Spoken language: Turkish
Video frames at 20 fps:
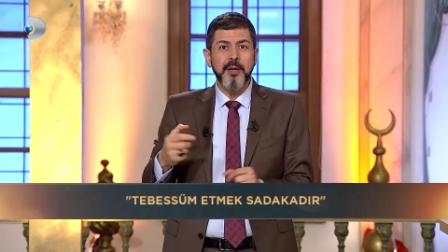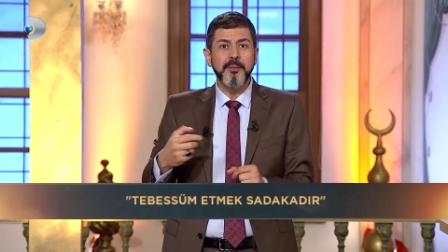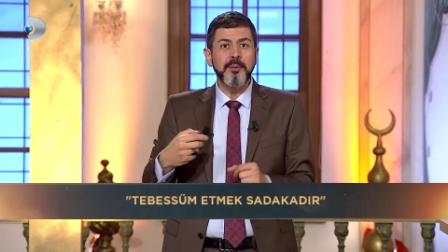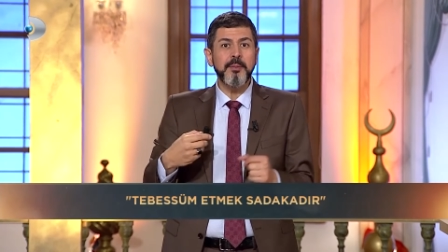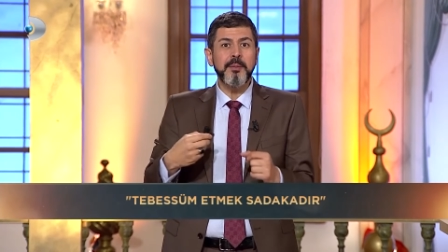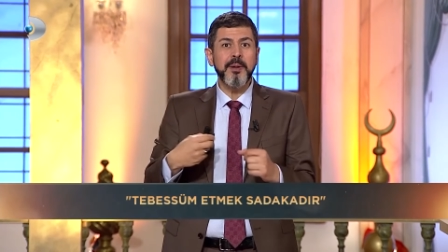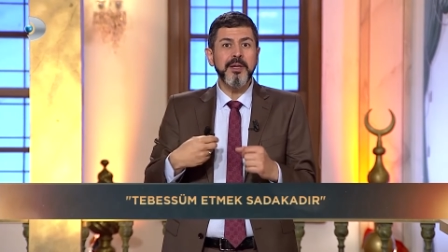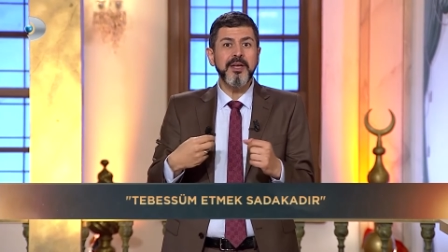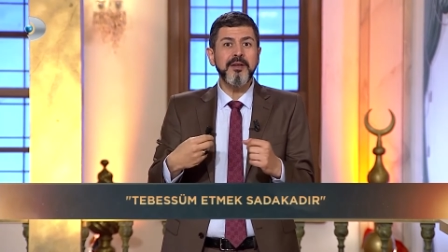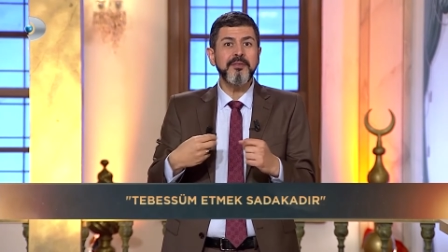
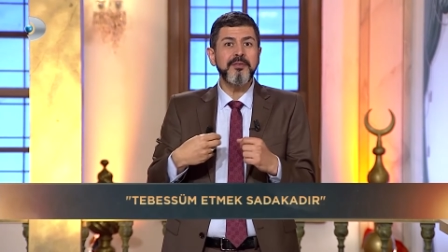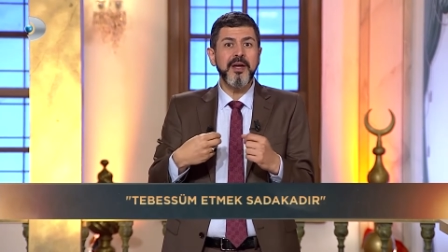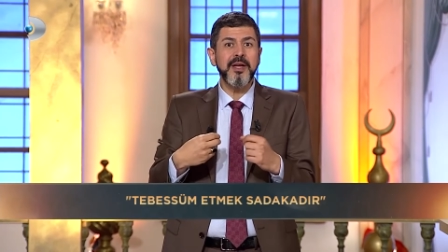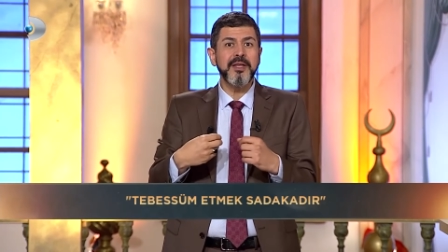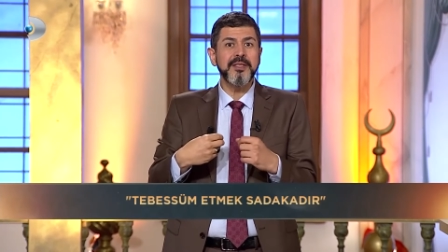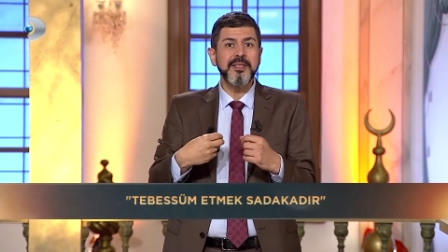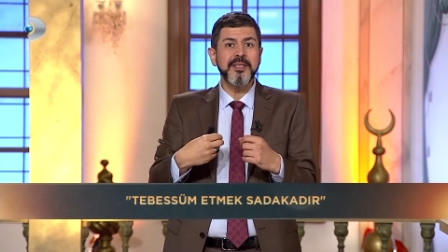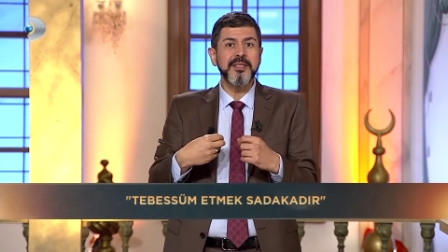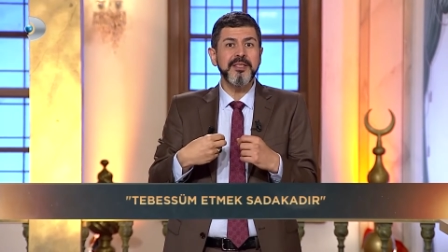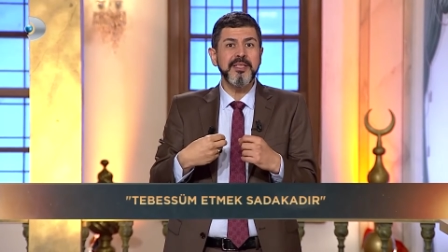Ama bana
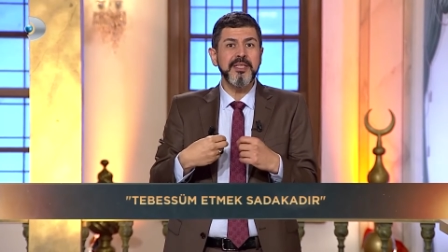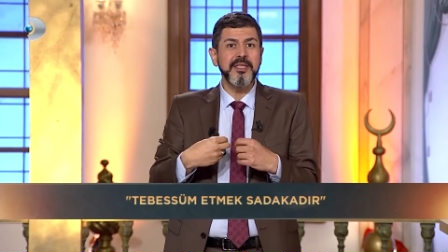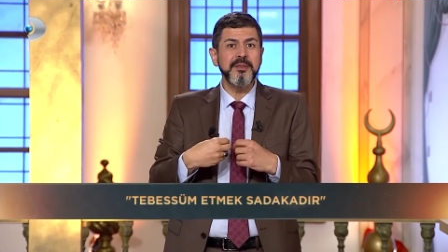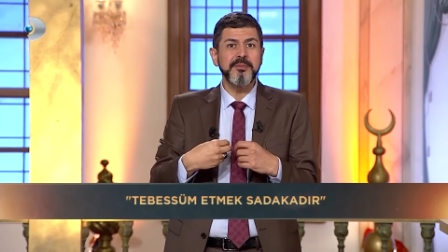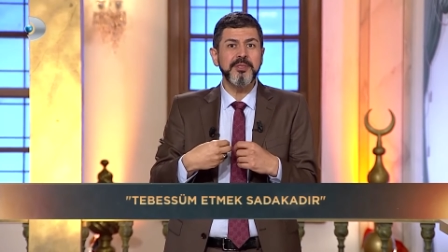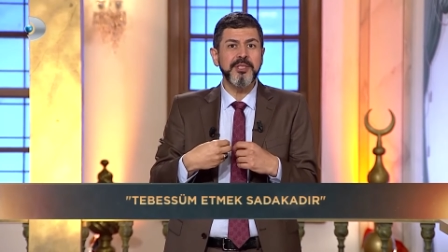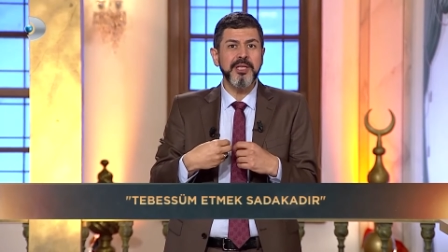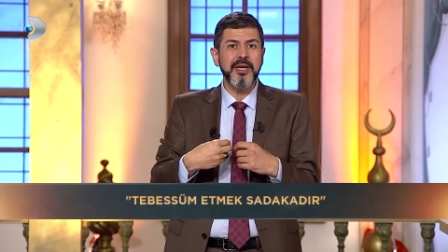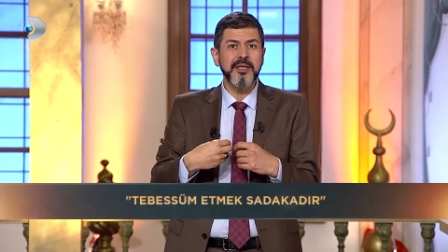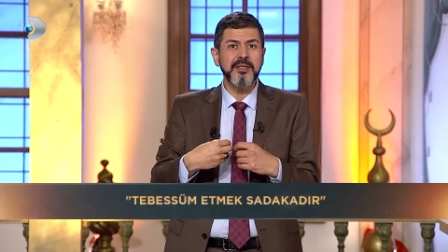verdiğin
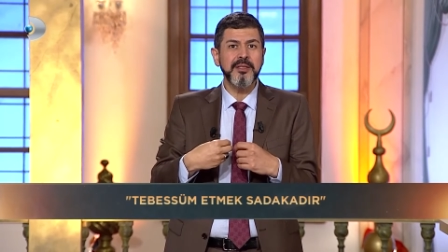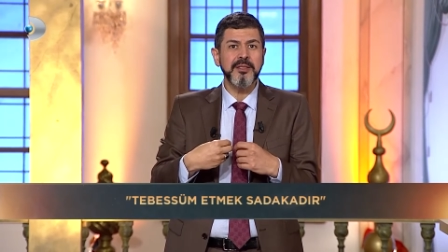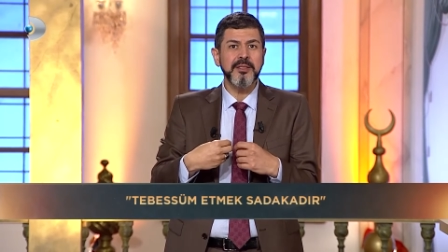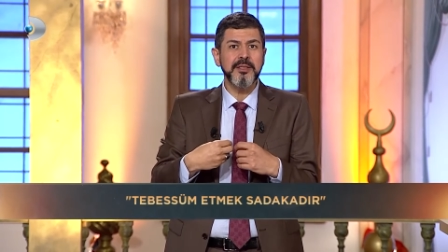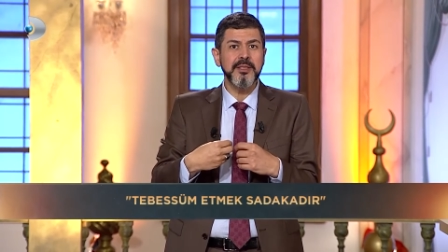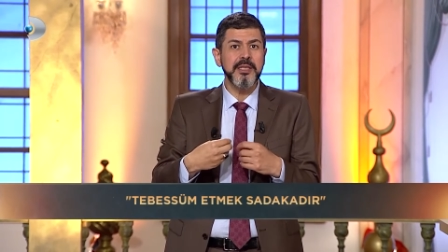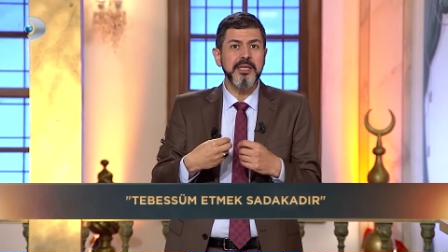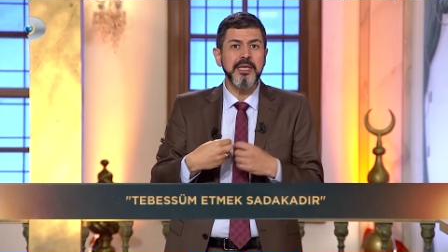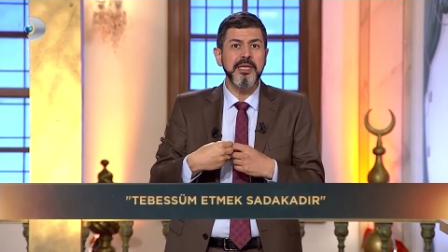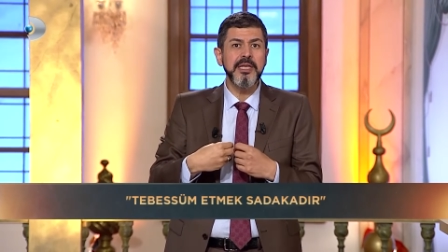imkan,
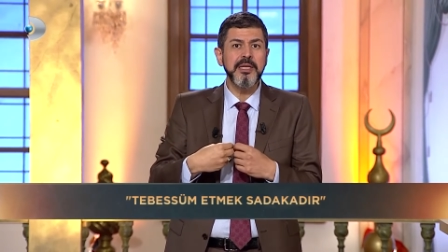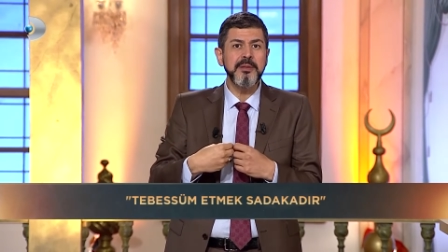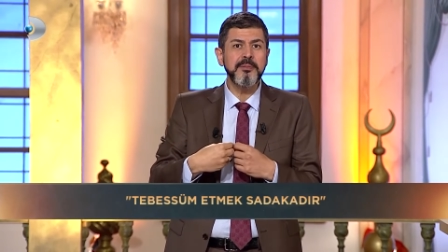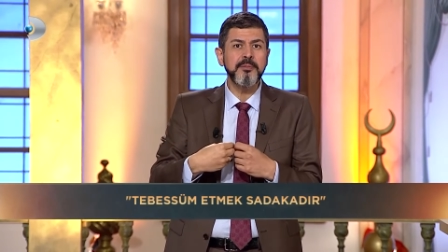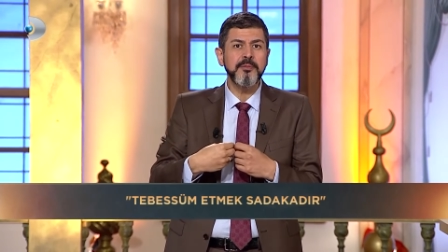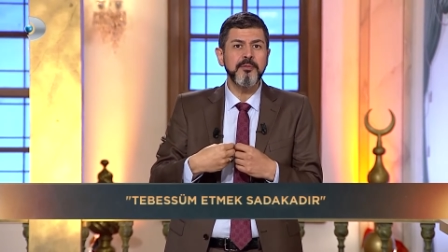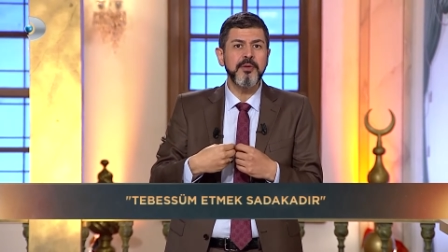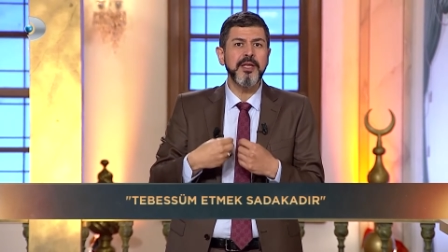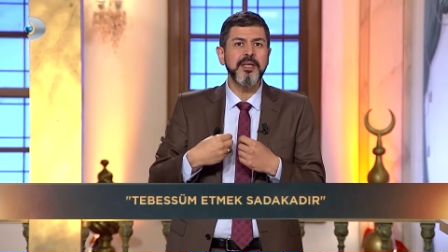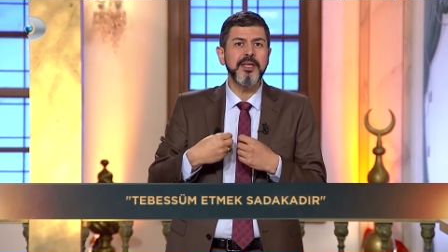
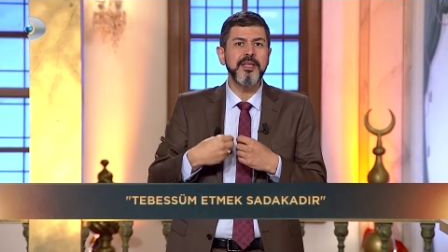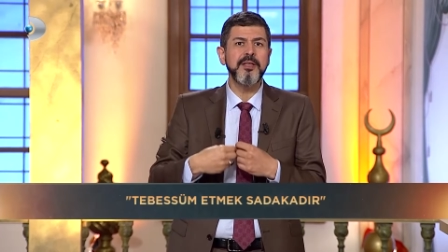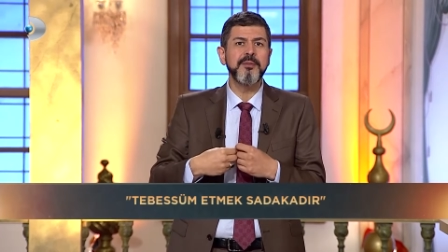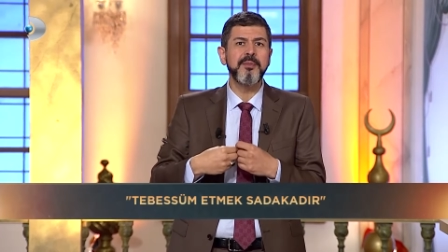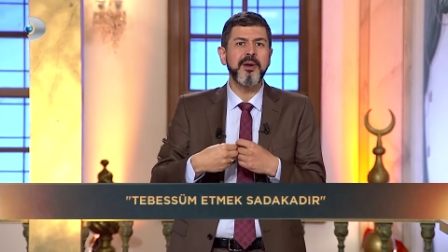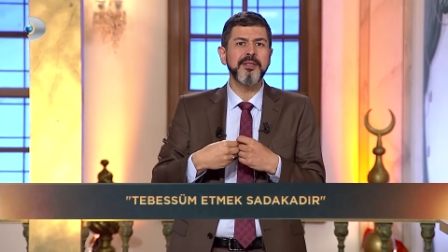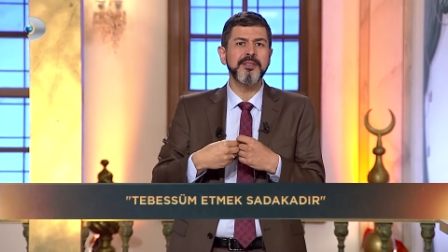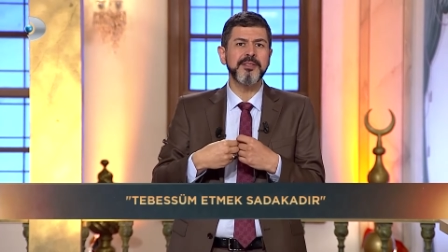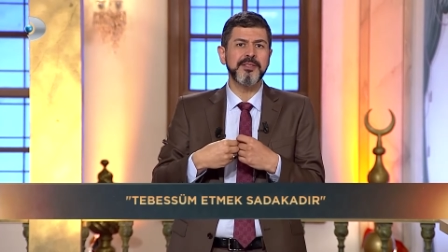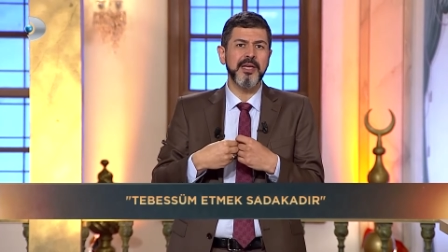ilim ve
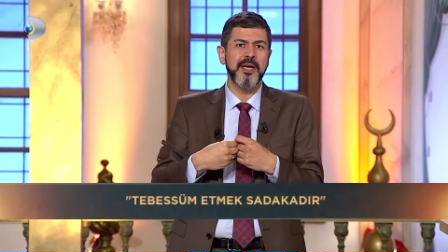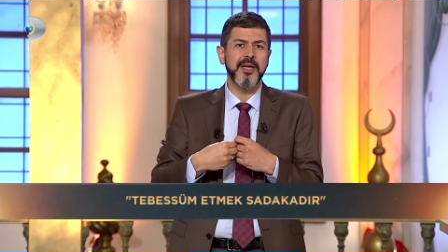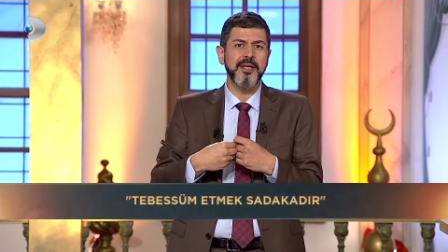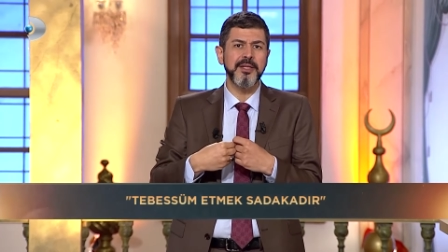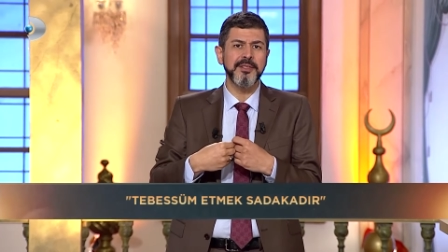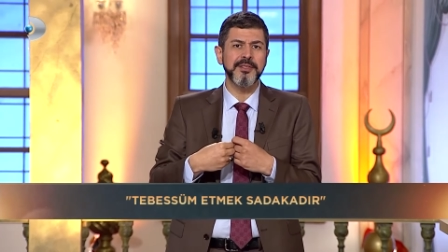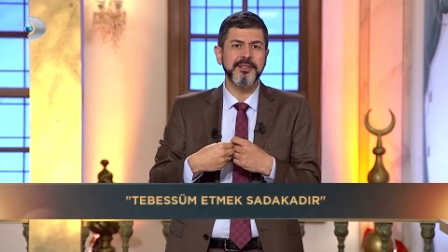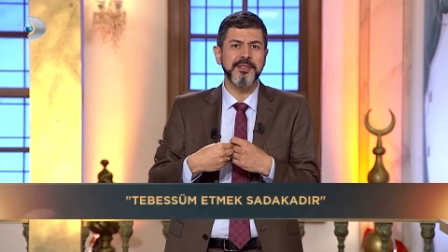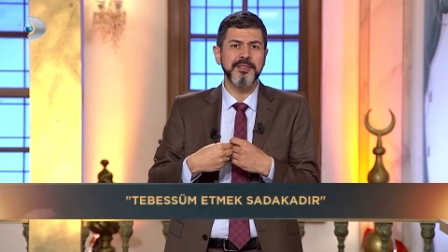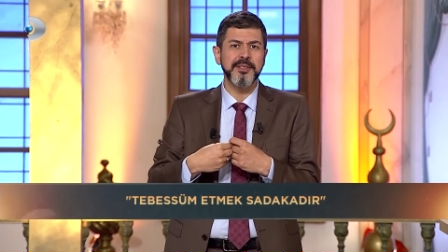iman
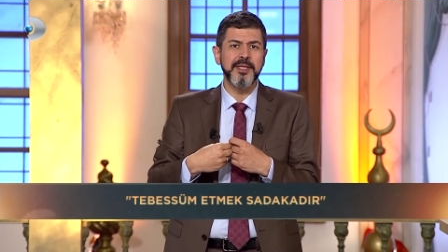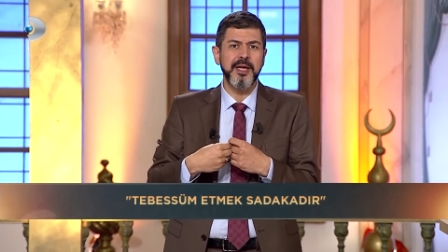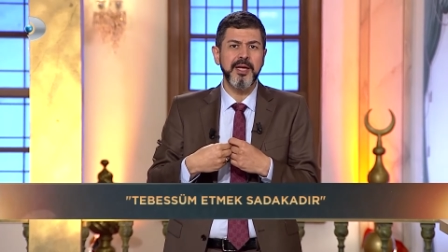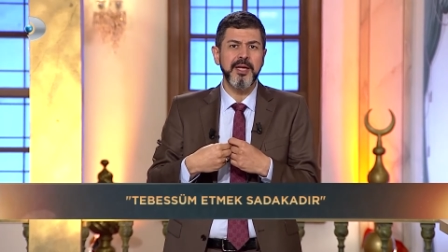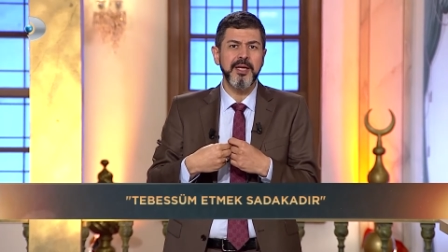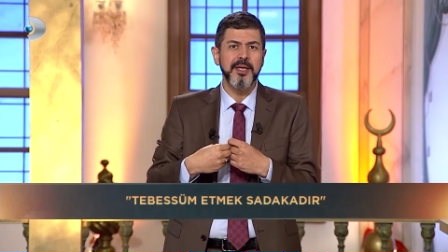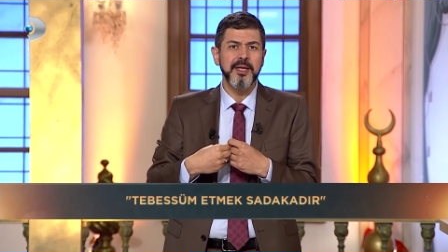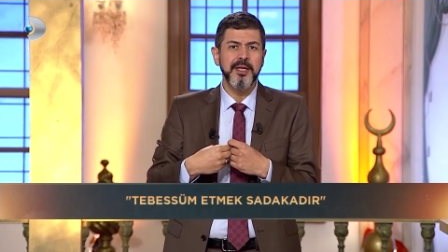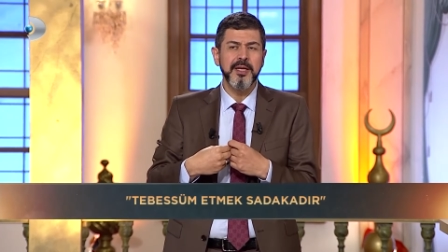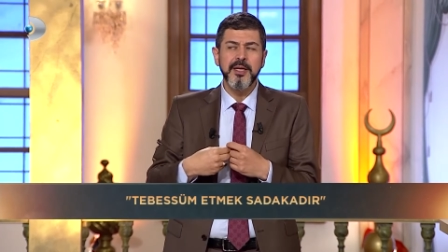
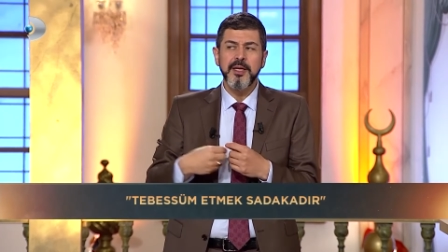sayesinde